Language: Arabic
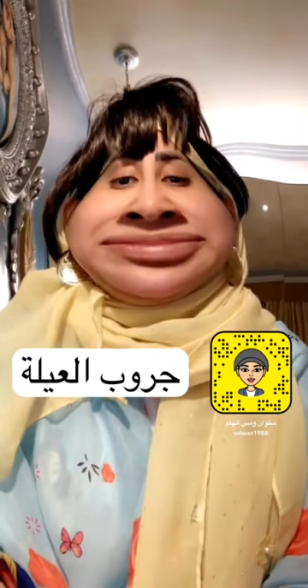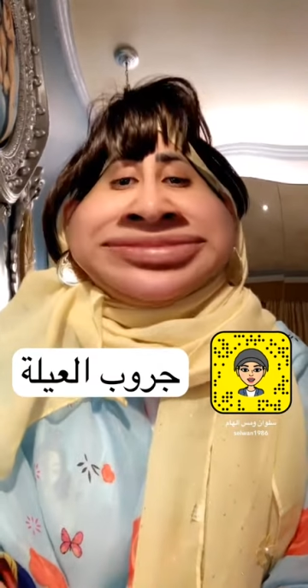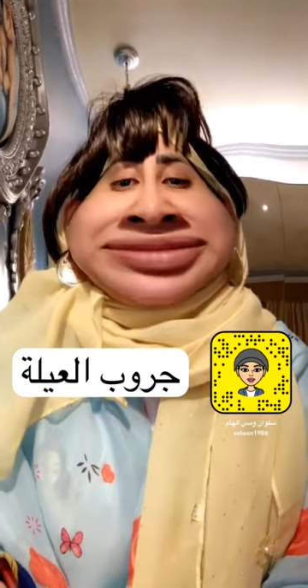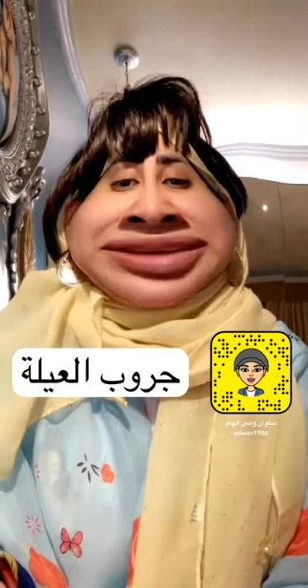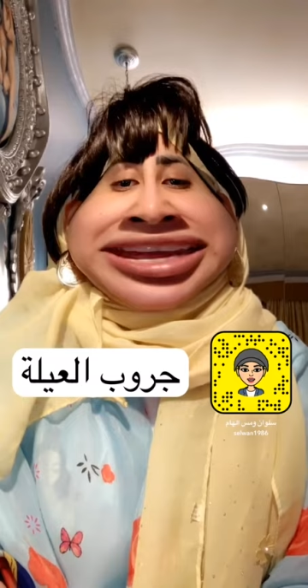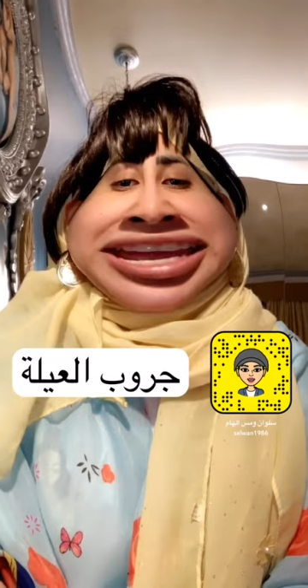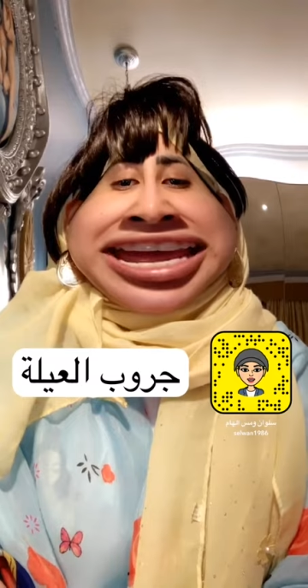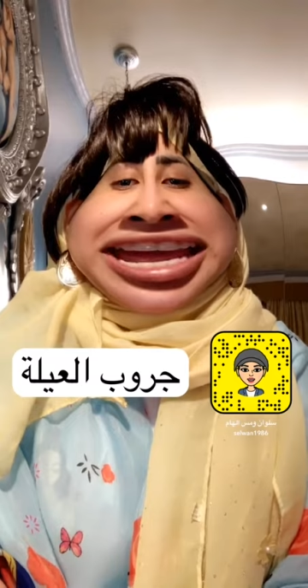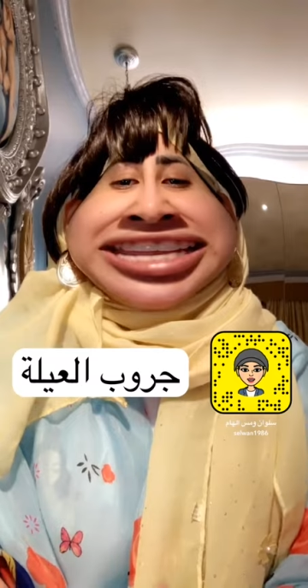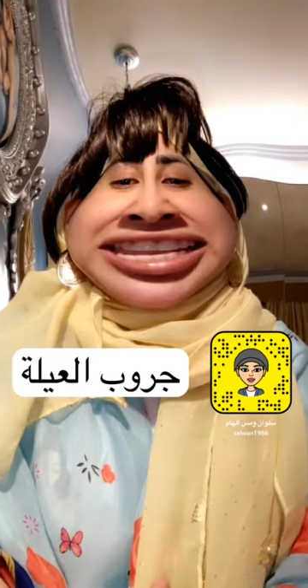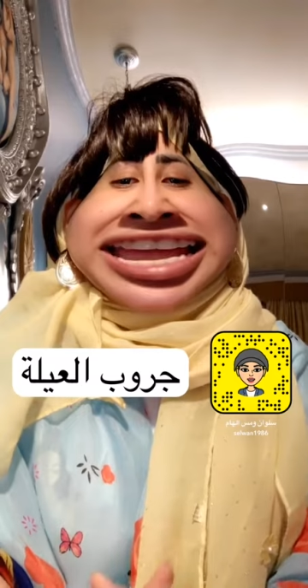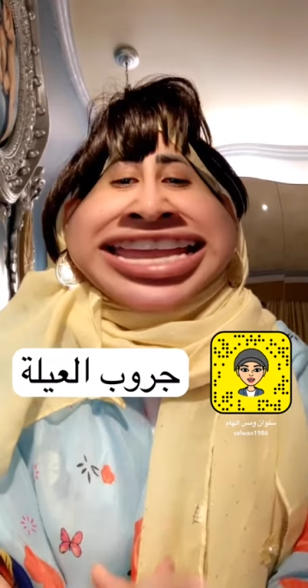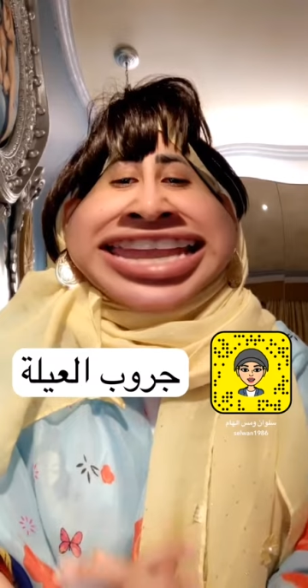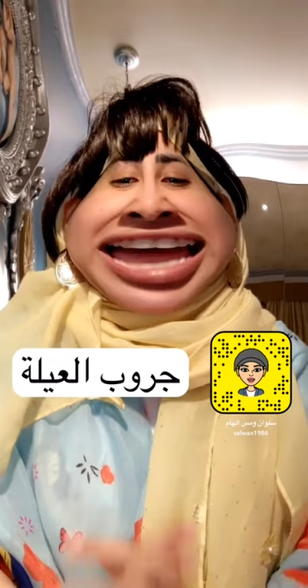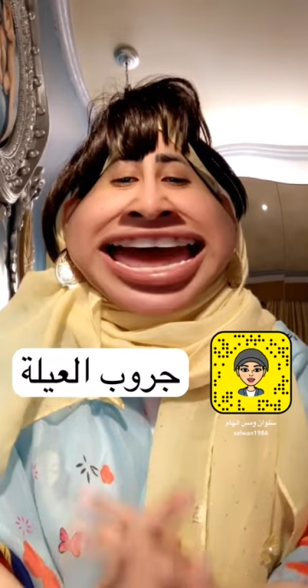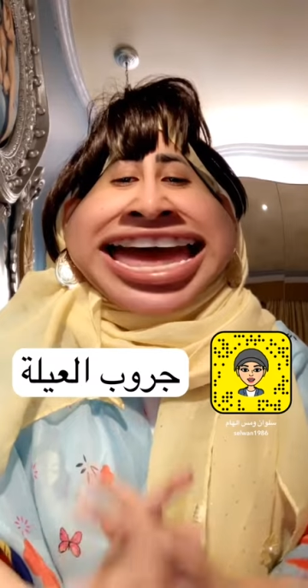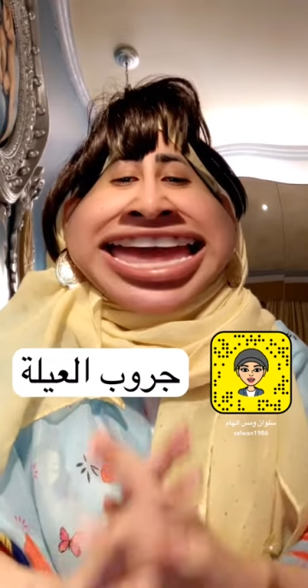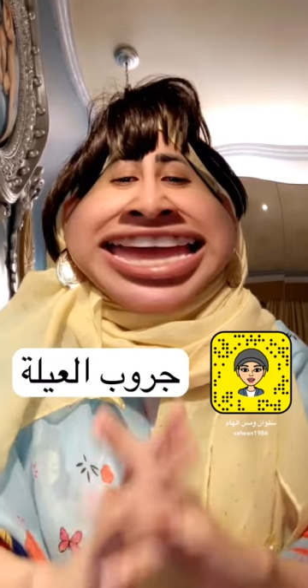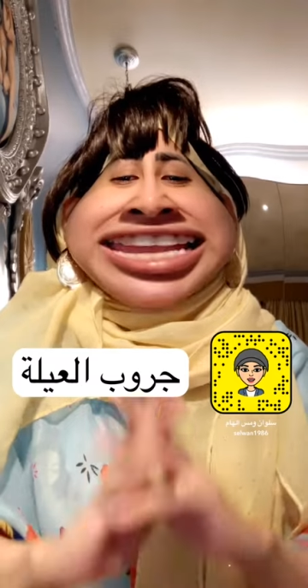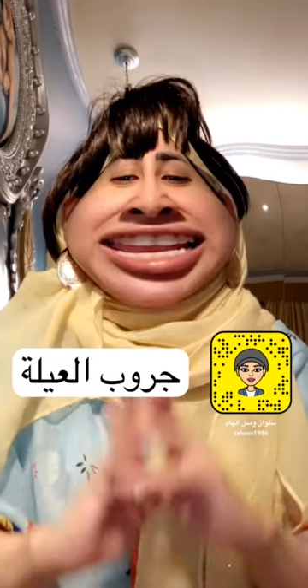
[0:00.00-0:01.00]
احنا
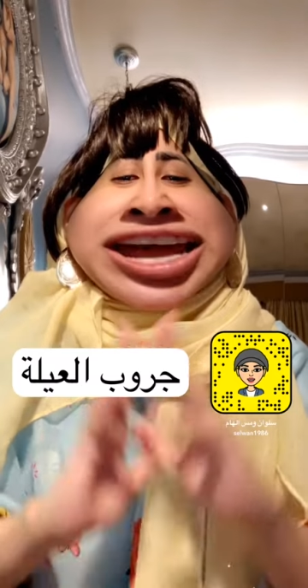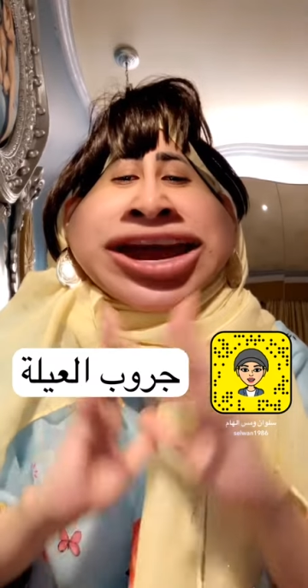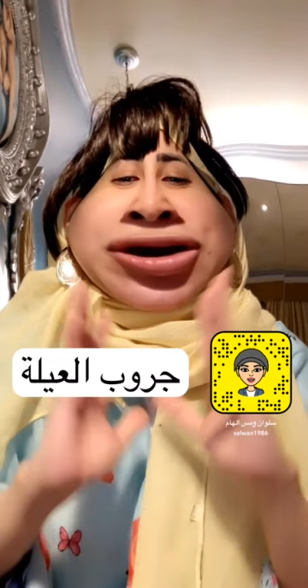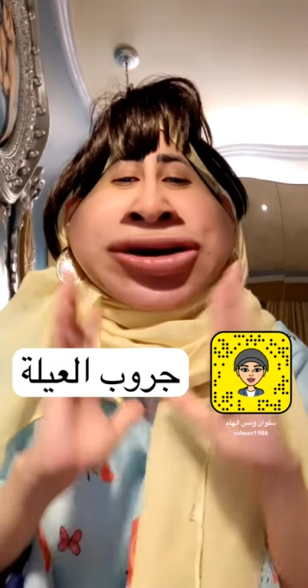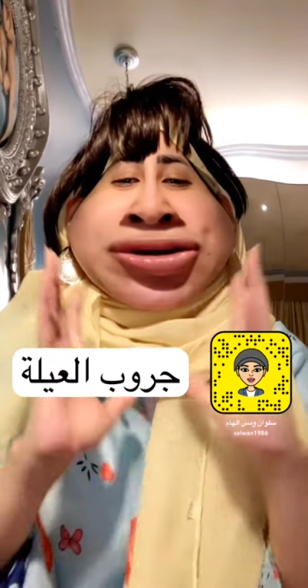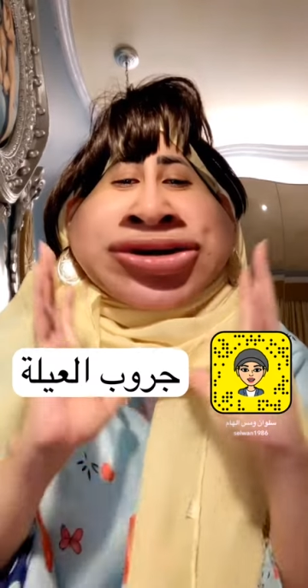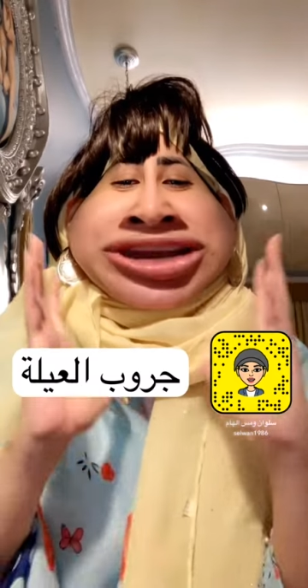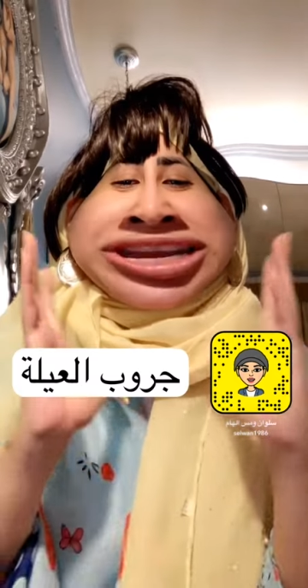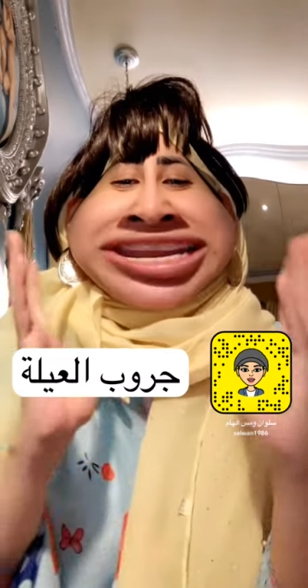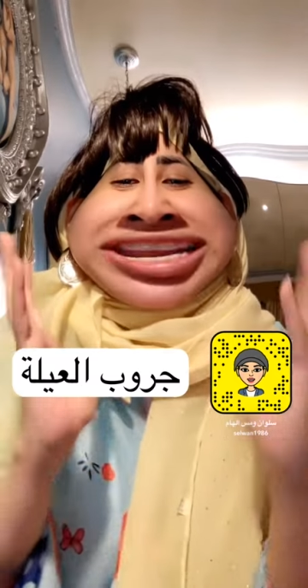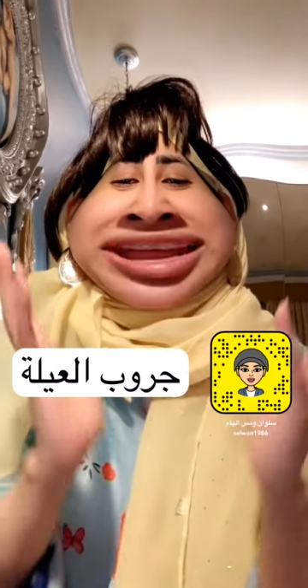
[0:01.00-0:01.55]
العائله كلنا